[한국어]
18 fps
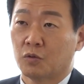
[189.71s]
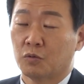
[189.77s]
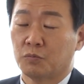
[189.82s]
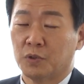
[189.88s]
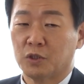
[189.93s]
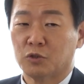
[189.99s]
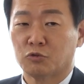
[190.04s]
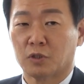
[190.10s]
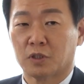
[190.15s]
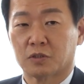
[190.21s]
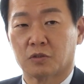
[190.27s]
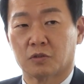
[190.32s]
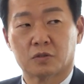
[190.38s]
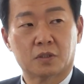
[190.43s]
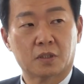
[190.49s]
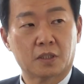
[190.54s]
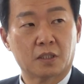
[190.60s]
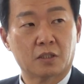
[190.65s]
또 예. 민주당
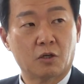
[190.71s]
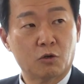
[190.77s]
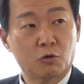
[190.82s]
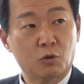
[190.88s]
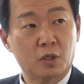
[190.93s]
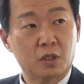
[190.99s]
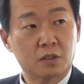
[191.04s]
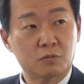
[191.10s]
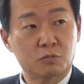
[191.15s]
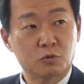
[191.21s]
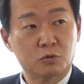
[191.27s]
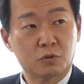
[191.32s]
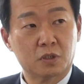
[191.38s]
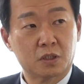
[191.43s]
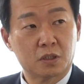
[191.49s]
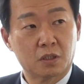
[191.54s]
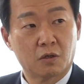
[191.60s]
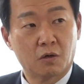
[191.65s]
정책에 열광하는
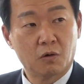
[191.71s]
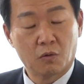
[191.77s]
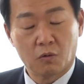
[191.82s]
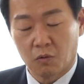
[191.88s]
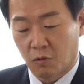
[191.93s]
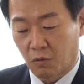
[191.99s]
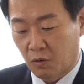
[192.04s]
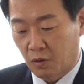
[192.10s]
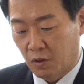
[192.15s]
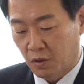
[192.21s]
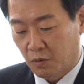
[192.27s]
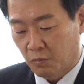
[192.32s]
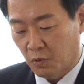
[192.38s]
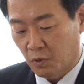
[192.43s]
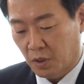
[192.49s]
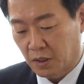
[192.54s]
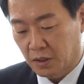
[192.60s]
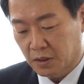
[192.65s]
분들이실 예. 거고
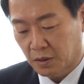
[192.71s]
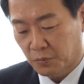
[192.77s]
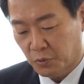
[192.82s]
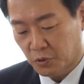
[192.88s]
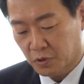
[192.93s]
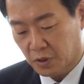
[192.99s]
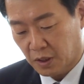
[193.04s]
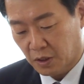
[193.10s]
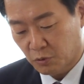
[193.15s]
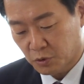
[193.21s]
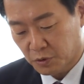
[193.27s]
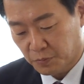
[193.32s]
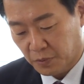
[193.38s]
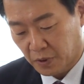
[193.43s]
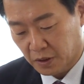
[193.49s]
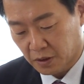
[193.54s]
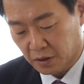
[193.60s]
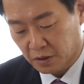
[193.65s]
뭔가 의사표시를 하고
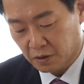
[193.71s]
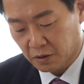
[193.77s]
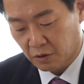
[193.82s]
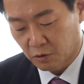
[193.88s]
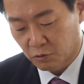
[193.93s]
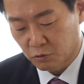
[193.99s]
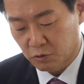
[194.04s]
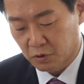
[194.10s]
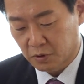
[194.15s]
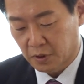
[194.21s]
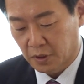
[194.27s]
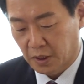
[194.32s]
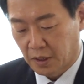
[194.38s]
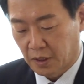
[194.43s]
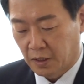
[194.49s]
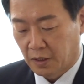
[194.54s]
싶어 하니까 결국은